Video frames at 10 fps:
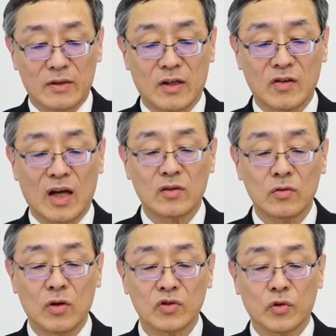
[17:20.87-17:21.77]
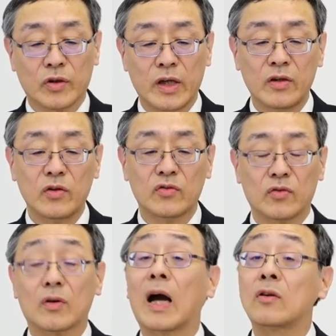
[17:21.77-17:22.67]
デザートの食品流
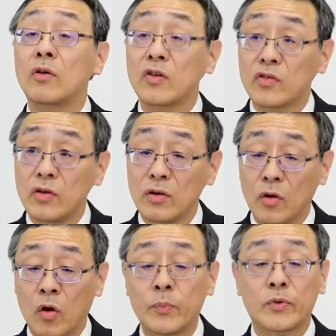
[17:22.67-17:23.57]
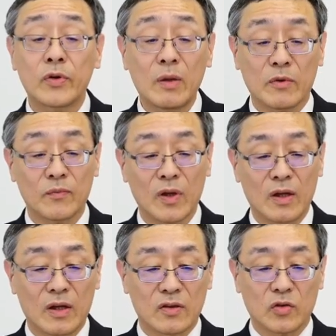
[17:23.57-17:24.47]
通を可能にするホイップクリーム、
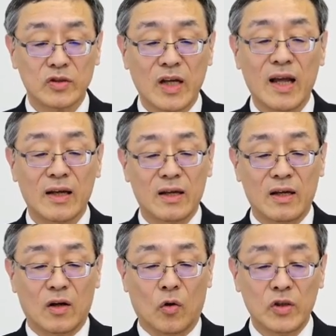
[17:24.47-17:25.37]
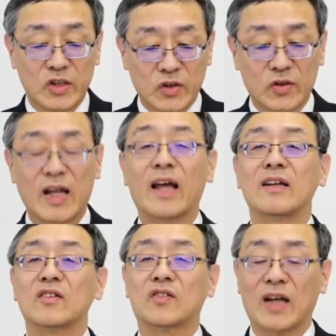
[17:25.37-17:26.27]
そして美味しく
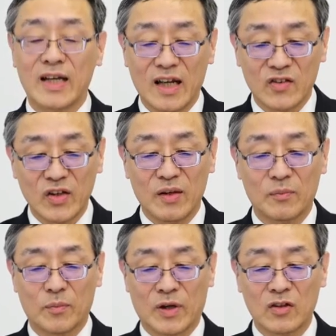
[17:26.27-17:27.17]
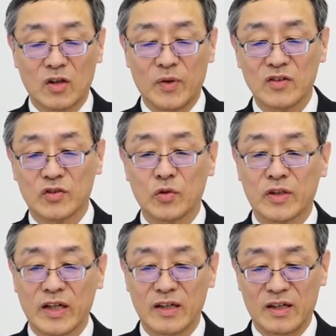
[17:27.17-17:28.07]
て使いやすいプラントベース食
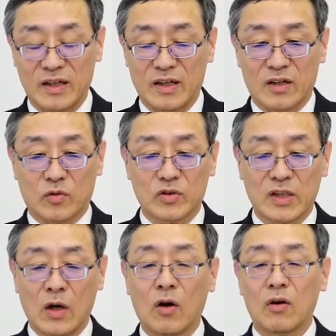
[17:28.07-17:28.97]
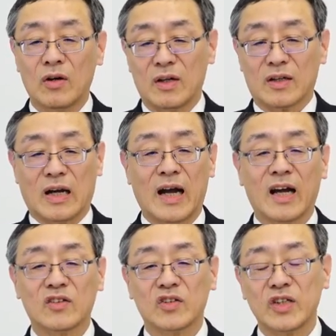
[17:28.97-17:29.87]
品、こちらを開
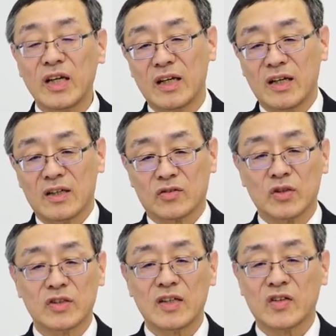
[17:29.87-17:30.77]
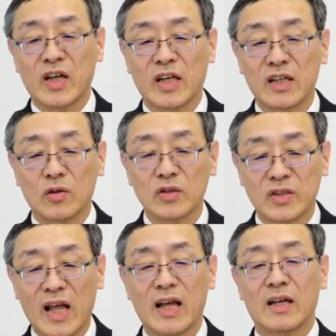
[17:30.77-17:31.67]
発し、そして製品とし
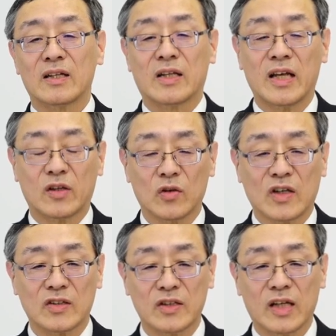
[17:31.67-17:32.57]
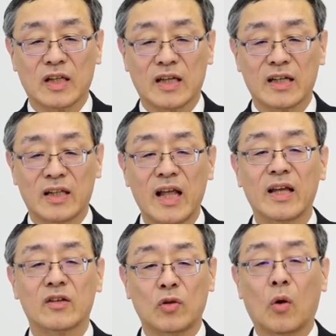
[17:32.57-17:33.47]
て提供させていただい
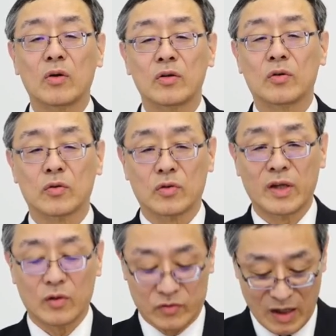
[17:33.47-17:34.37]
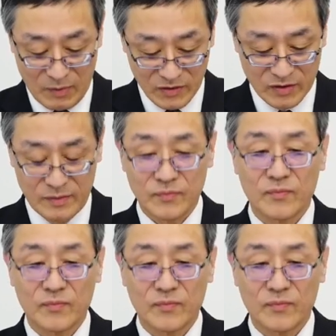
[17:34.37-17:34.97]
ていくということでございます。